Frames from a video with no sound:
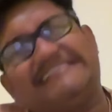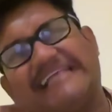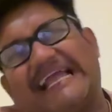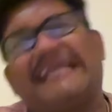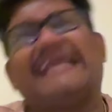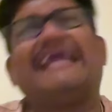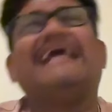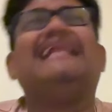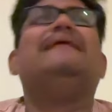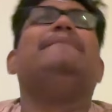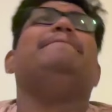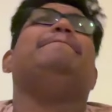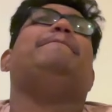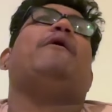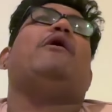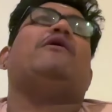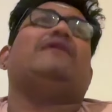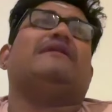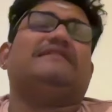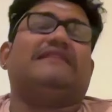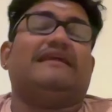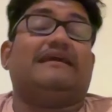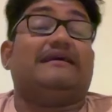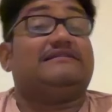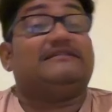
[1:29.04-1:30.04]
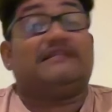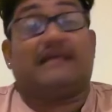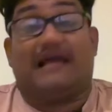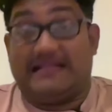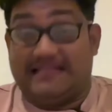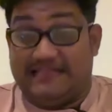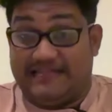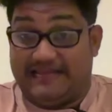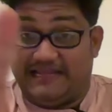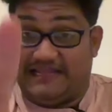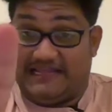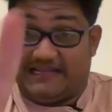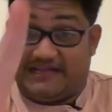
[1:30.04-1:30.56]
செகண்ட் இம்பார்ட்டன்ட் திங்ஸ்
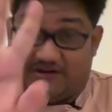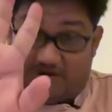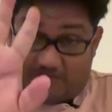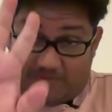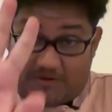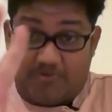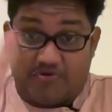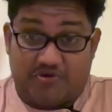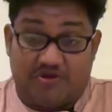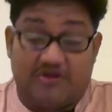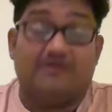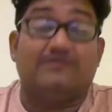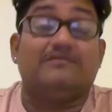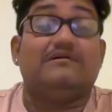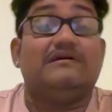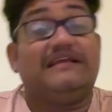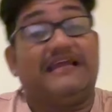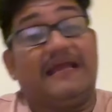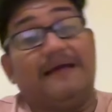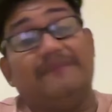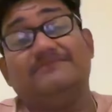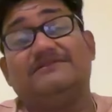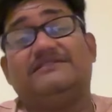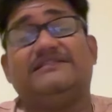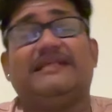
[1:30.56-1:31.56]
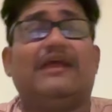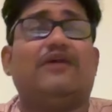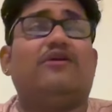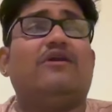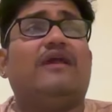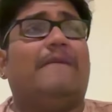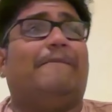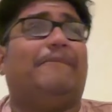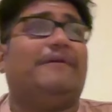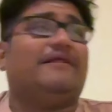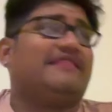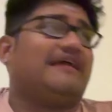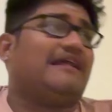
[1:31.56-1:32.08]
இது இதுக்கு ரொம்ப முக்கியம் எம்சிக்கு
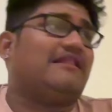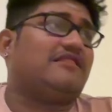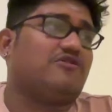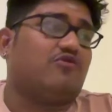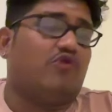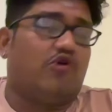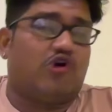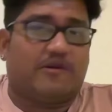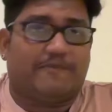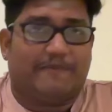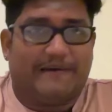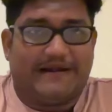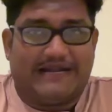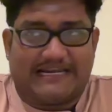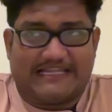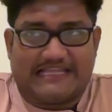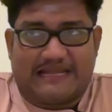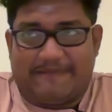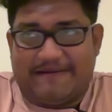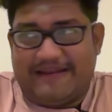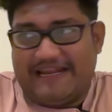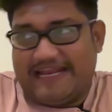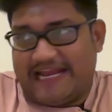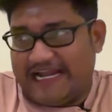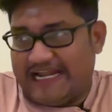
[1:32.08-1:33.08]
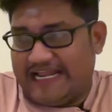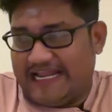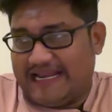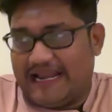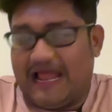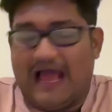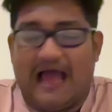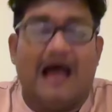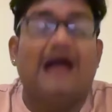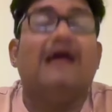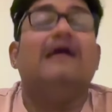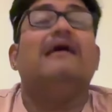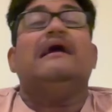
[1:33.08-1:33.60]
எப்படி சார் ஸ்கோர் பண்றது அப்படின்னு
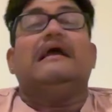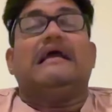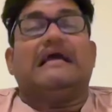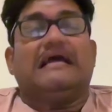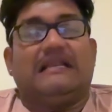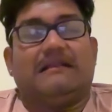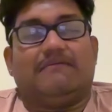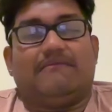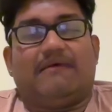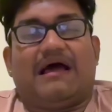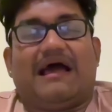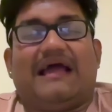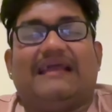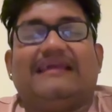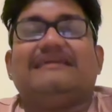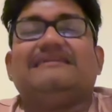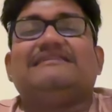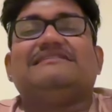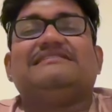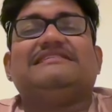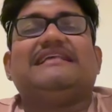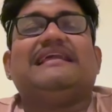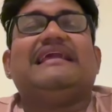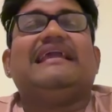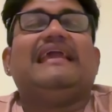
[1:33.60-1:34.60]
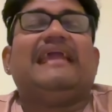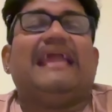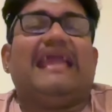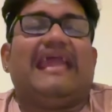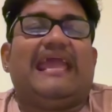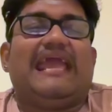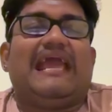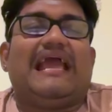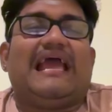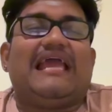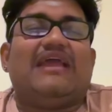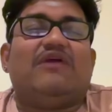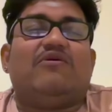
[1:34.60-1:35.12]
கேட்டீங்கன்னா நம்ம
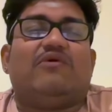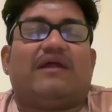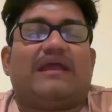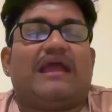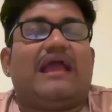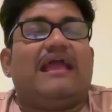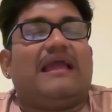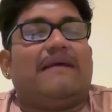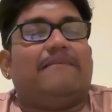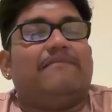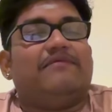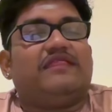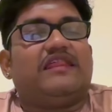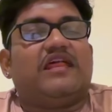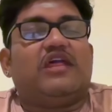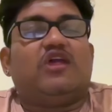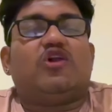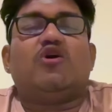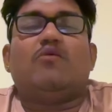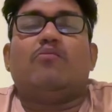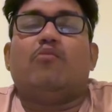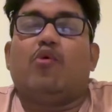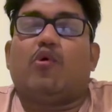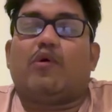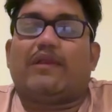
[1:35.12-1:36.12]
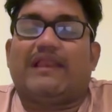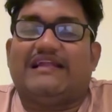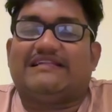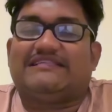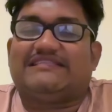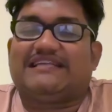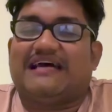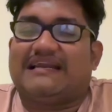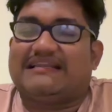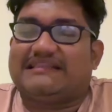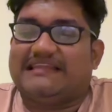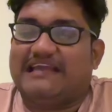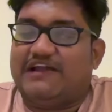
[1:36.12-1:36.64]
ஐசிஏஐ உடைய எம்சிக்யூ
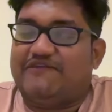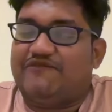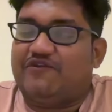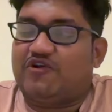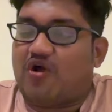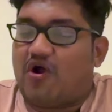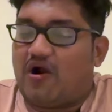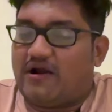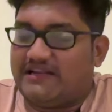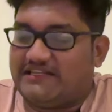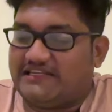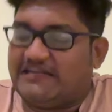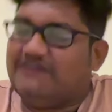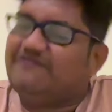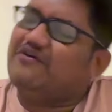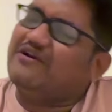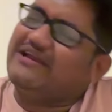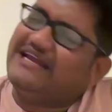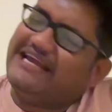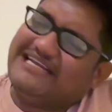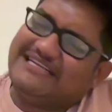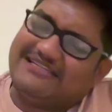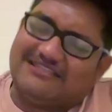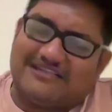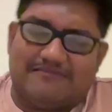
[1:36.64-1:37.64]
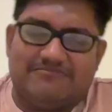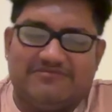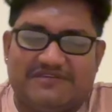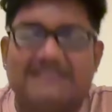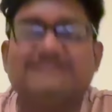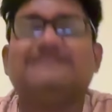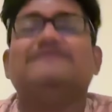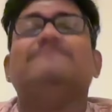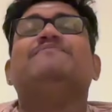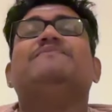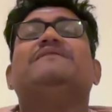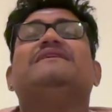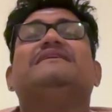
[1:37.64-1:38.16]
புக்லெட்ஸ் ஆர் தேர் ஃபார் ஆடிட்டிங் ஃபார் ஈச்
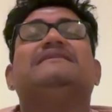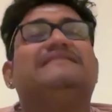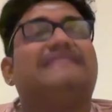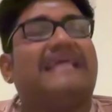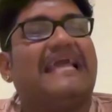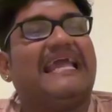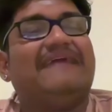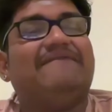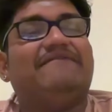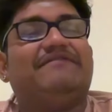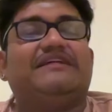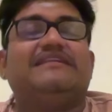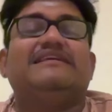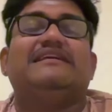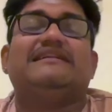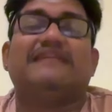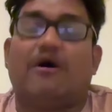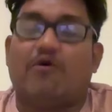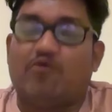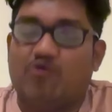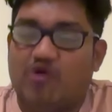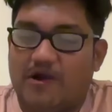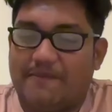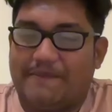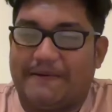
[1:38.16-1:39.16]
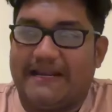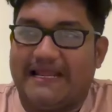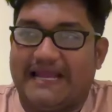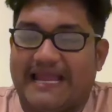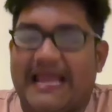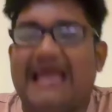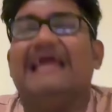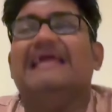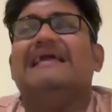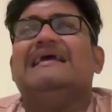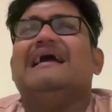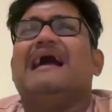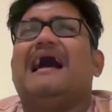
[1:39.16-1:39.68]
சப்ஜெக்ட் தயவு செஞ்சு டவுன்லோட்
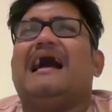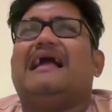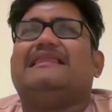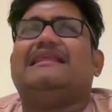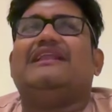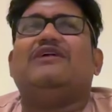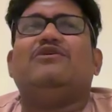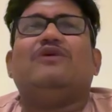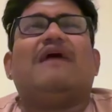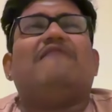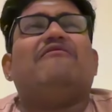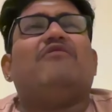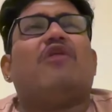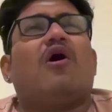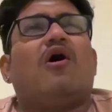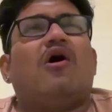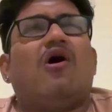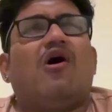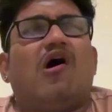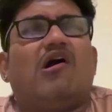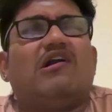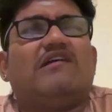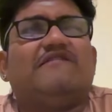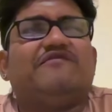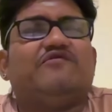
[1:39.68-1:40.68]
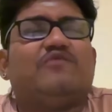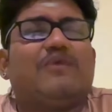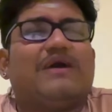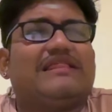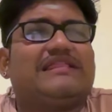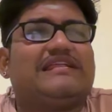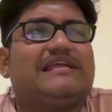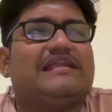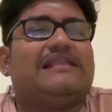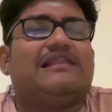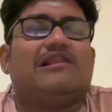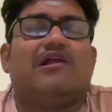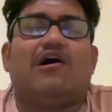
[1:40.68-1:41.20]
பண்ணுங்க அதுல யூ ஹவ் லாட் ஆஃப்
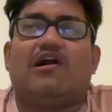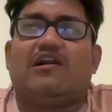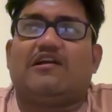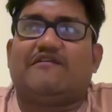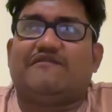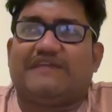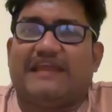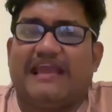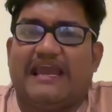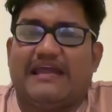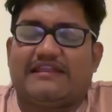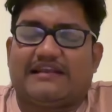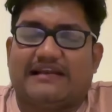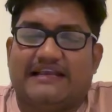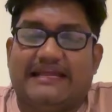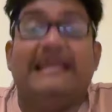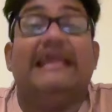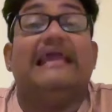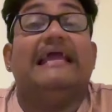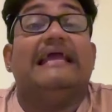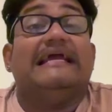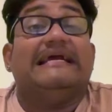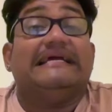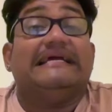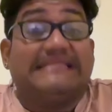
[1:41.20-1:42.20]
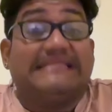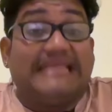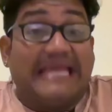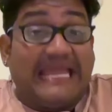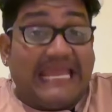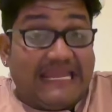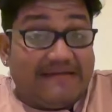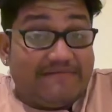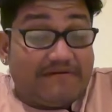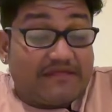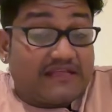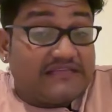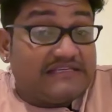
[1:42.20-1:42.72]
கொஸ்டின் லாட் ஆஃப் கேஸ் ஸ்டடி
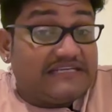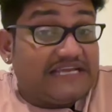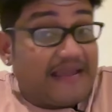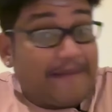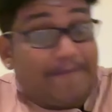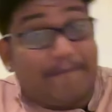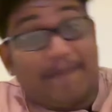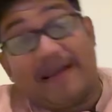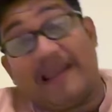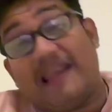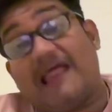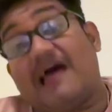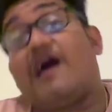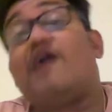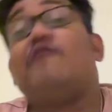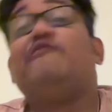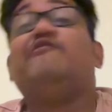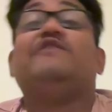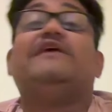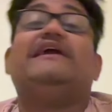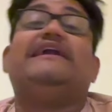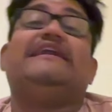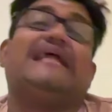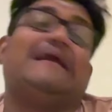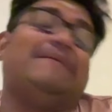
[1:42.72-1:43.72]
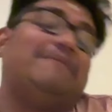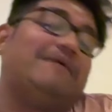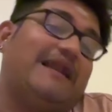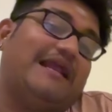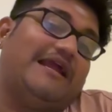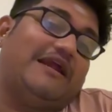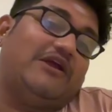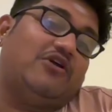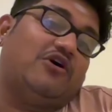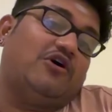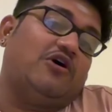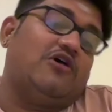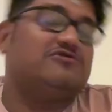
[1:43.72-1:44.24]
தயவு செஞ்சு எப்பெல்லாம் ஃப்ரீ டைம்
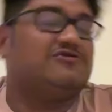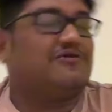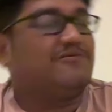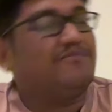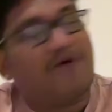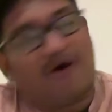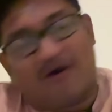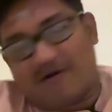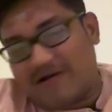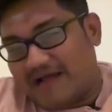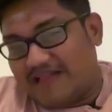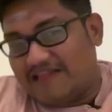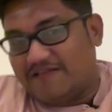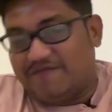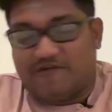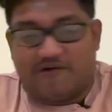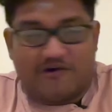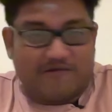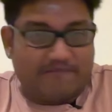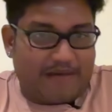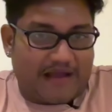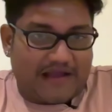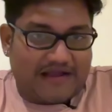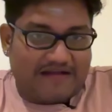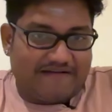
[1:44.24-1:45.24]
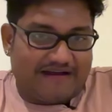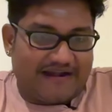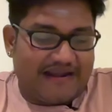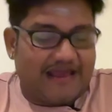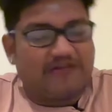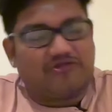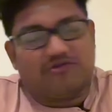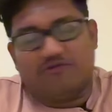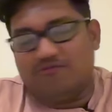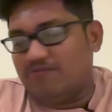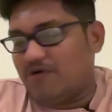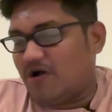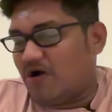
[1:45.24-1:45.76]
கிடைக்குதோ சும்மா உட்காந்து ஃபோன் பார்க்க
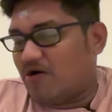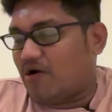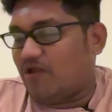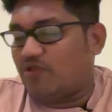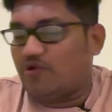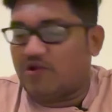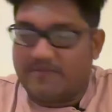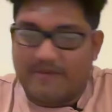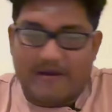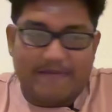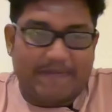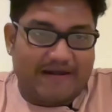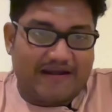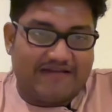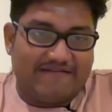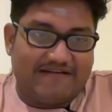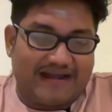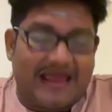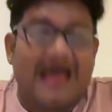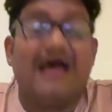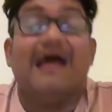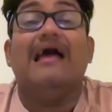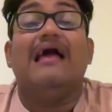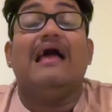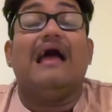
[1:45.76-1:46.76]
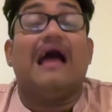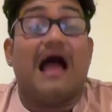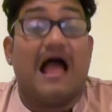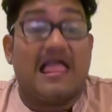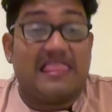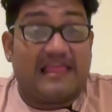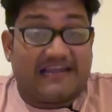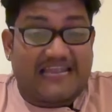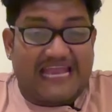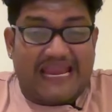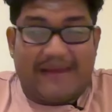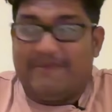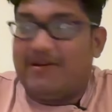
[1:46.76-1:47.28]
வேணாம் சும்மா உட்காந்து ஒண்ணுமே பண்ண வேணாம்
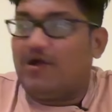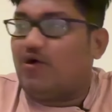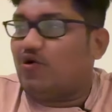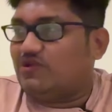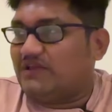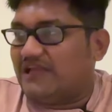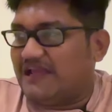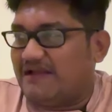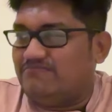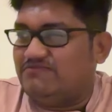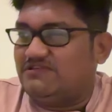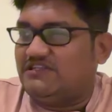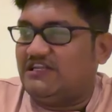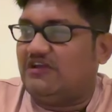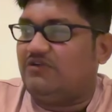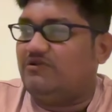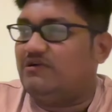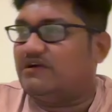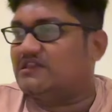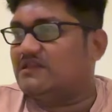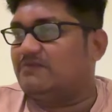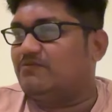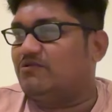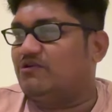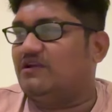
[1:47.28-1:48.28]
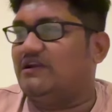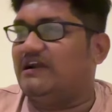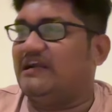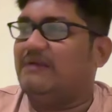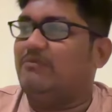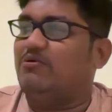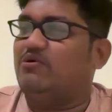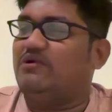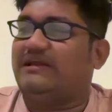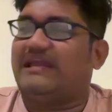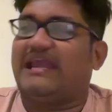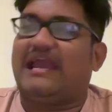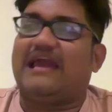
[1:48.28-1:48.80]
அந்த டைம்ல கொஞ்சம் எம்சிக்கு எடுத்து போட்டு
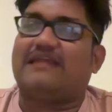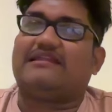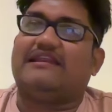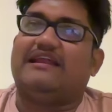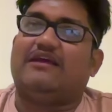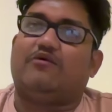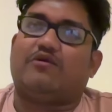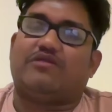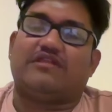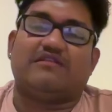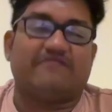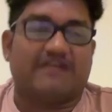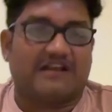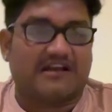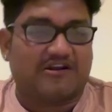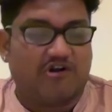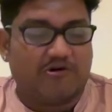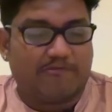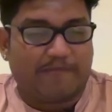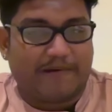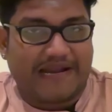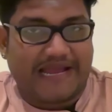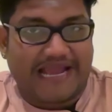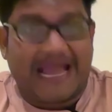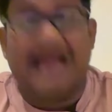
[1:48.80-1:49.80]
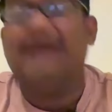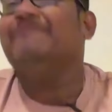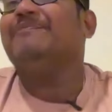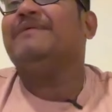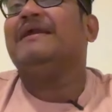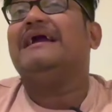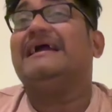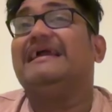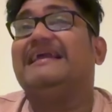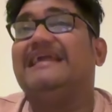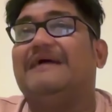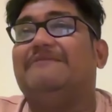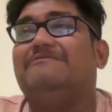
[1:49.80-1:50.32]
ரெண்டு மூணு கேஸ் ஸ்டடி கொஸ்டின் ஒர்க் அவுட் பண்ணுங்க
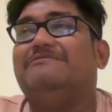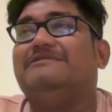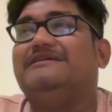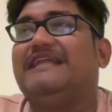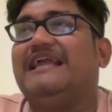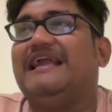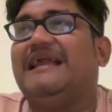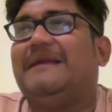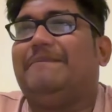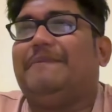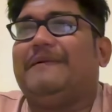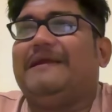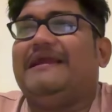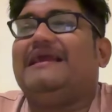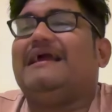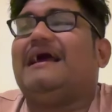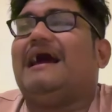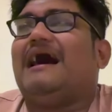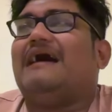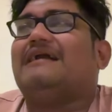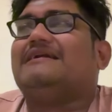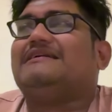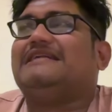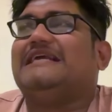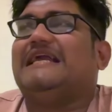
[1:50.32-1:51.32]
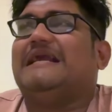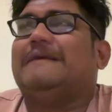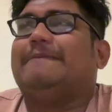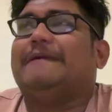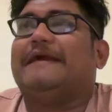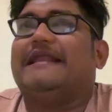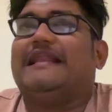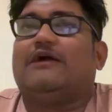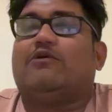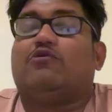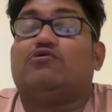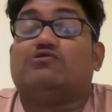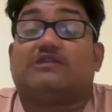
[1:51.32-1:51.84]
எம்டிபி
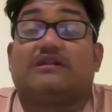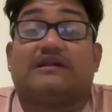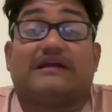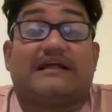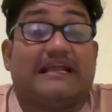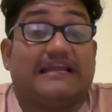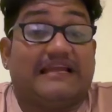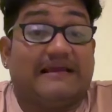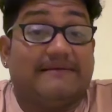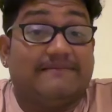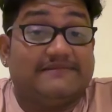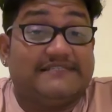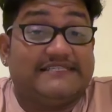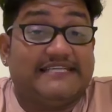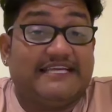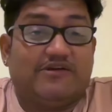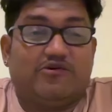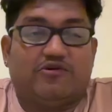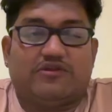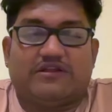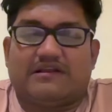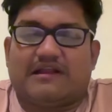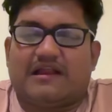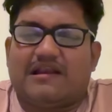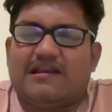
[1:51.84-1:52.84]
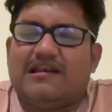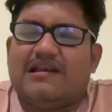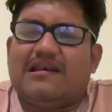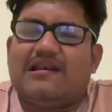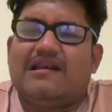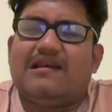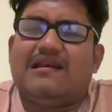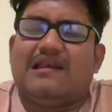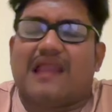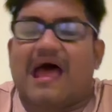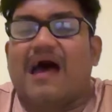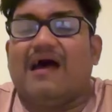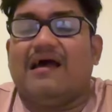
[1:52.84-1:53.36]
ஆர்டிபியில கொடுத்துருக்கிற எம்சி கொஸ்டின்
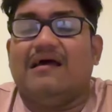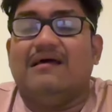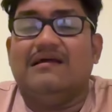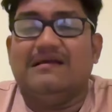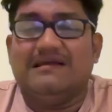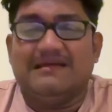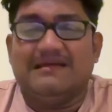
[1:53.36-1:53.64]
நல்லா